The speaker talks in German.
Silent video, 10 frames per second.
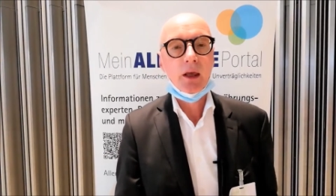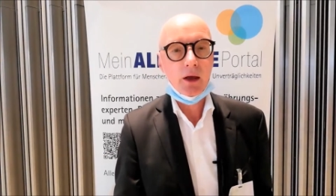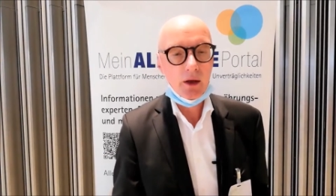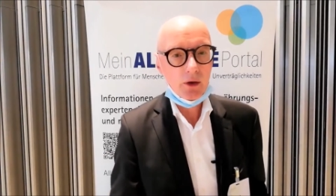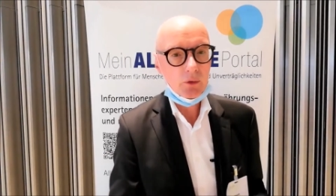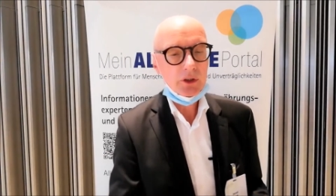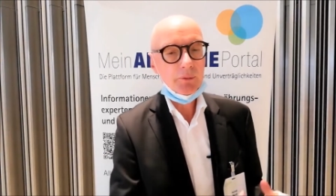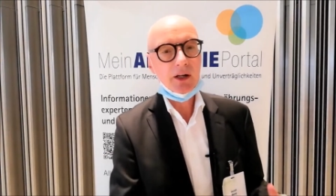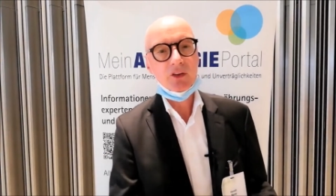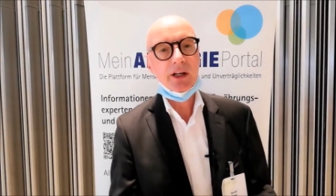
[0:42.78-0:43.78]
äh, und die
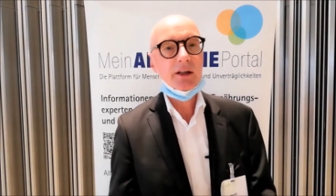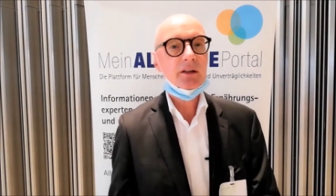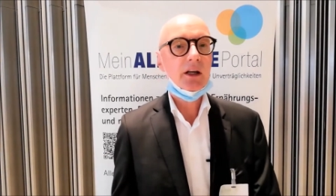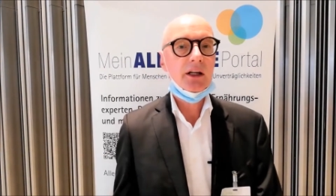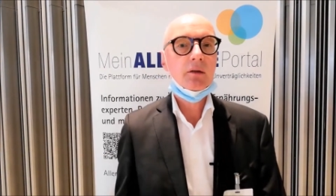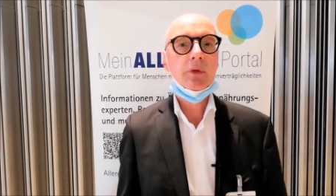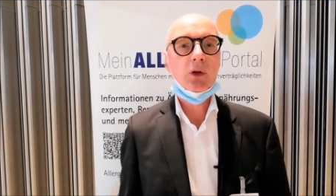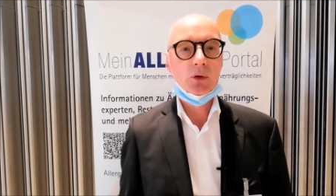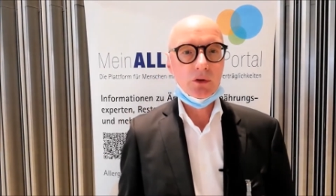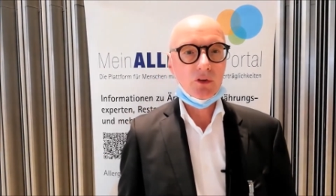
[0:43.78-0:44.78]
Bakterien reden
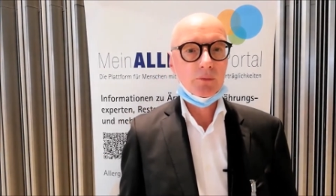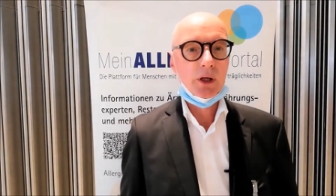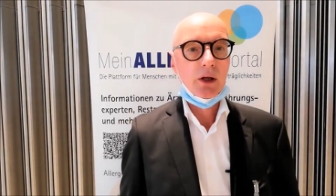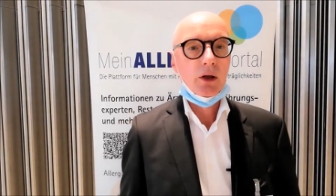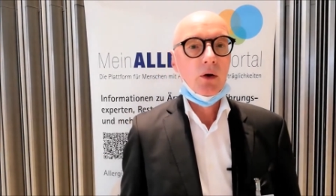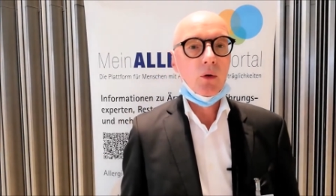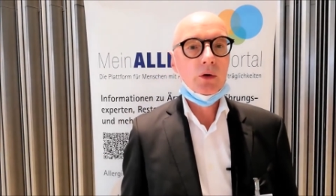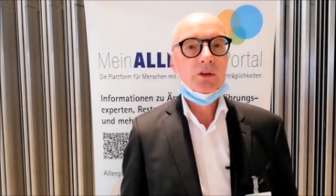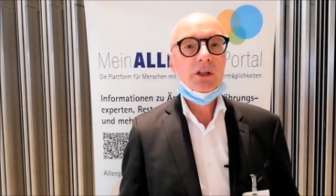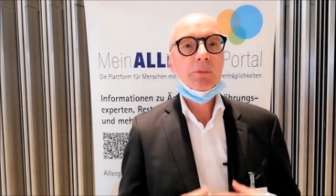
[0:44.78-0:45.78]
mit uns.
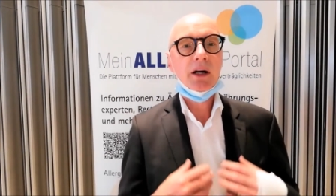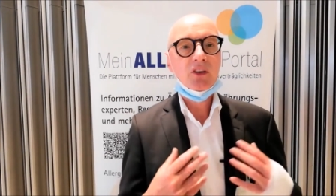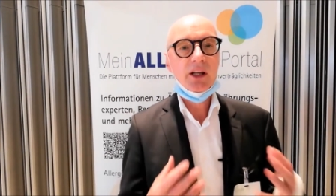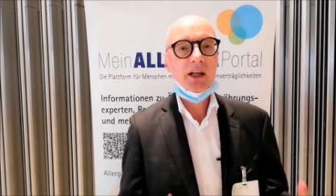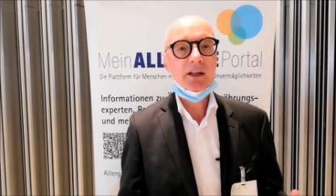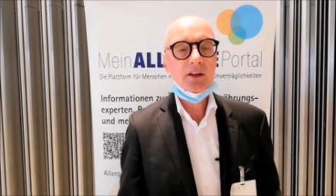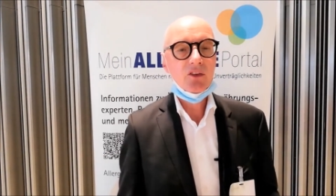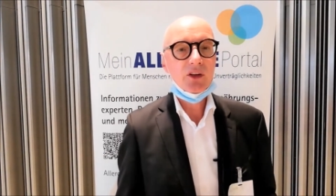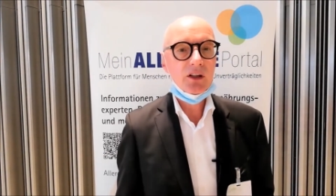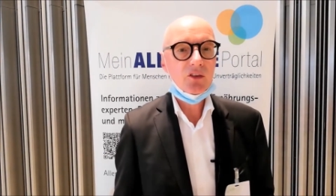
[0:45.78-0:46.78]
Und die
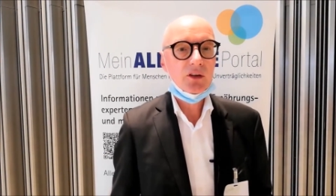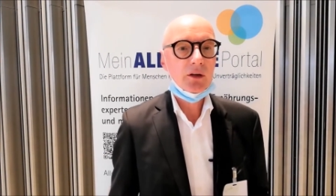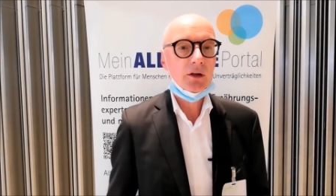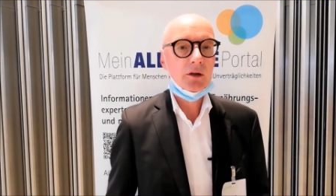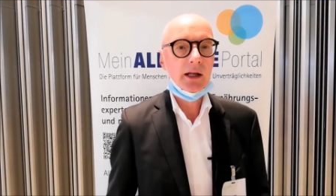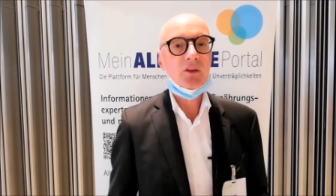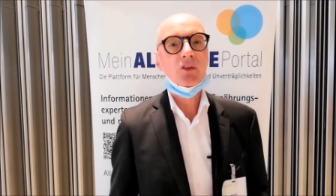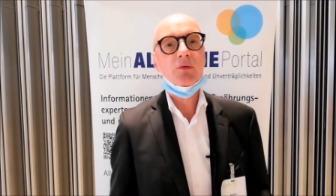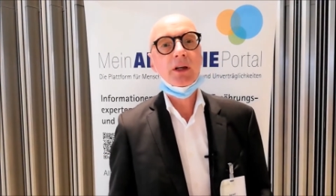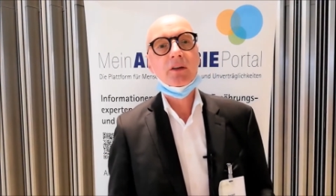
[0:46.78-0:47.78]
Bakterien sind äh,
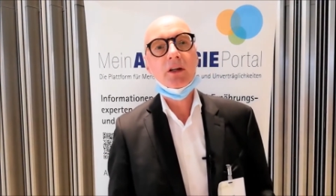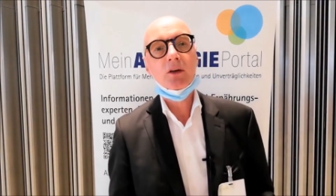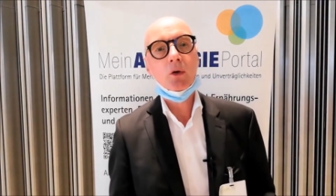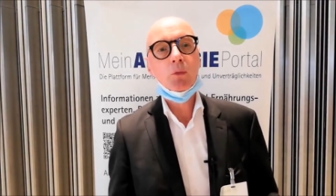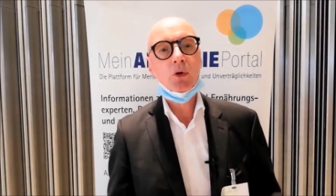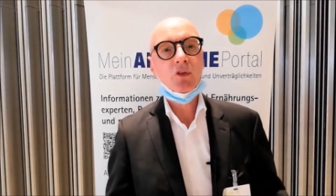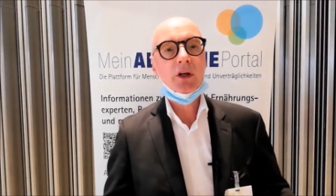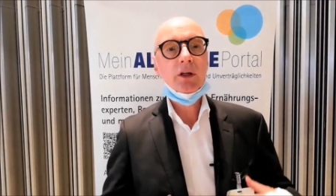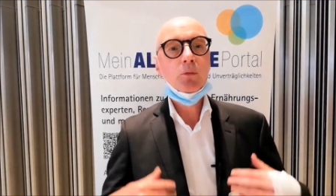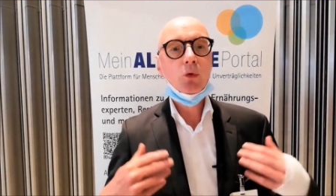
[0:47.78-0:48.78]
ganz wichtig, um unser
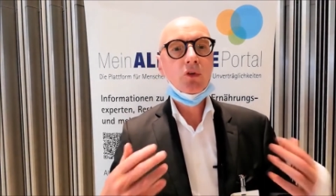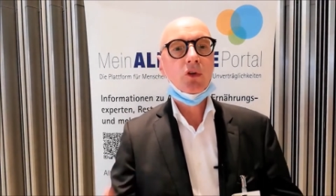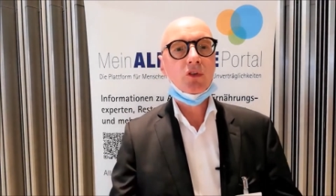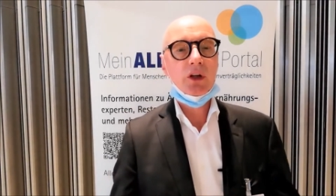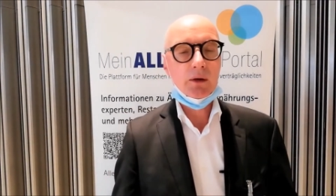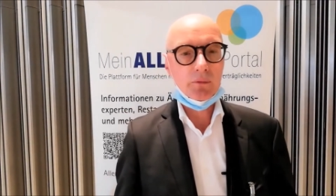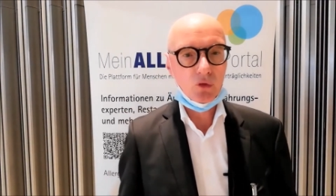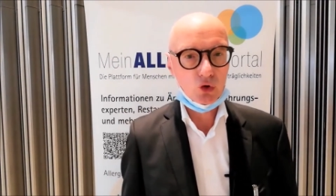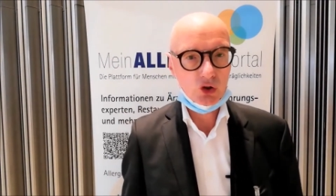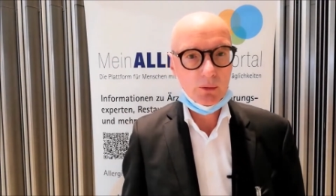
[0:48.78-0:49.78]
Immunsystem
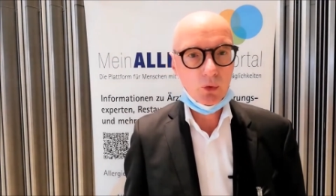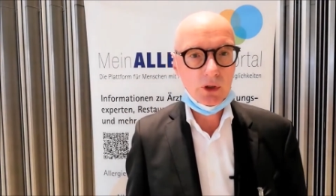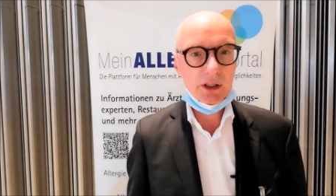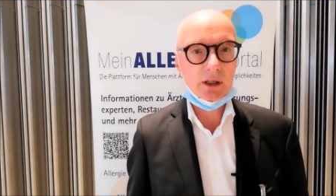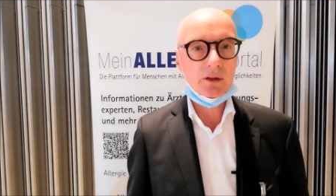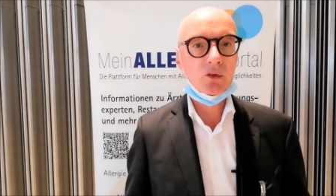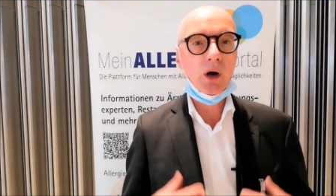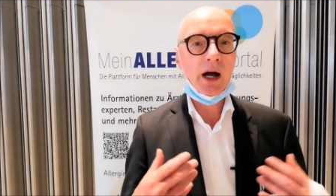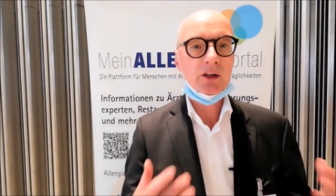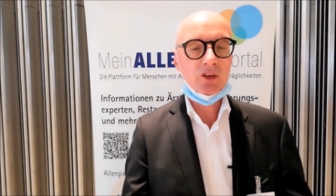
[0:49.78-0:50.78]
zu stimulieren,
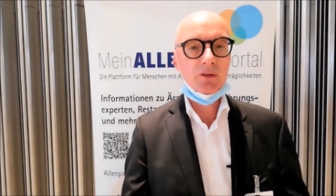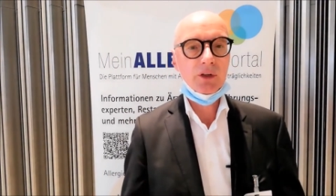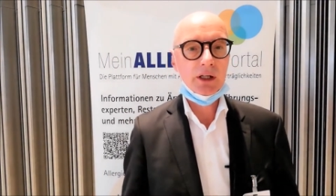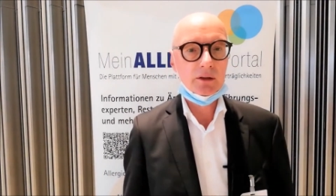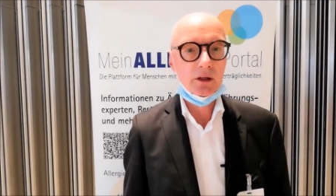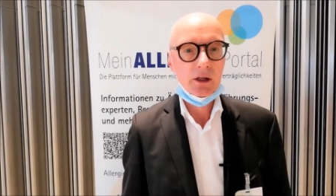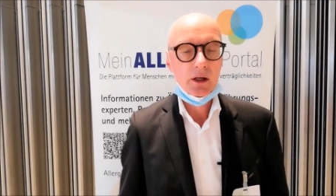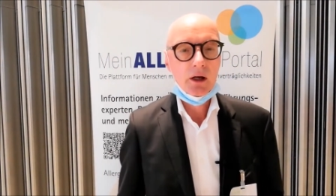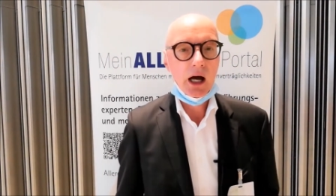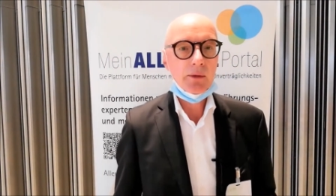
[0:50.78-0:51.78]
zu aktivieren,
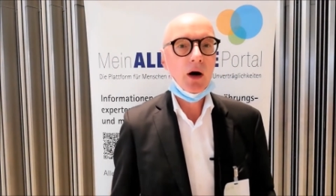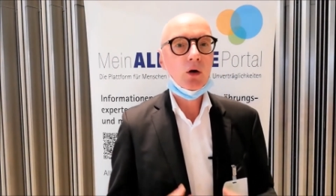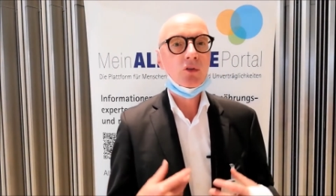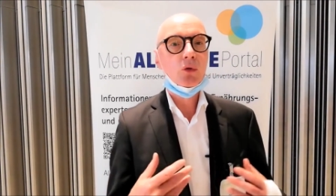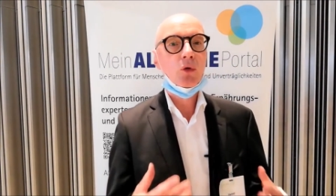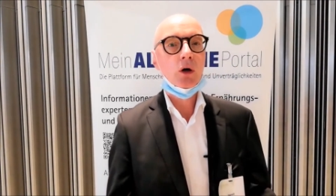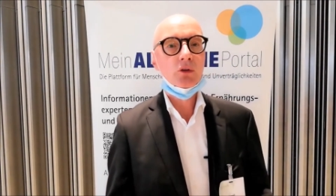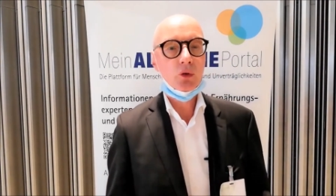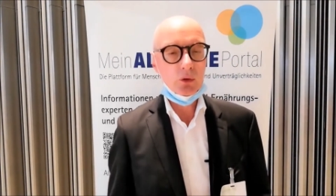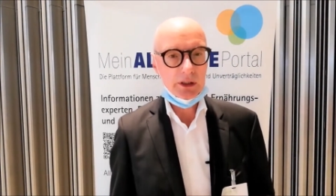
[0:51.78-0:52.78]
aber auch zu
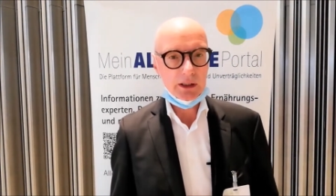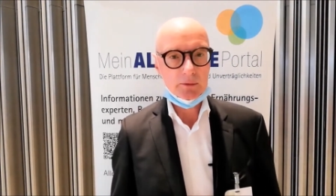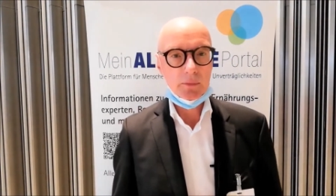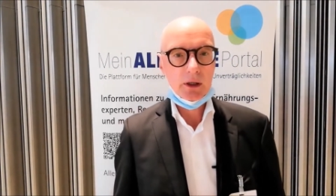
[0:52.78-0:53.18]
kontrollieren.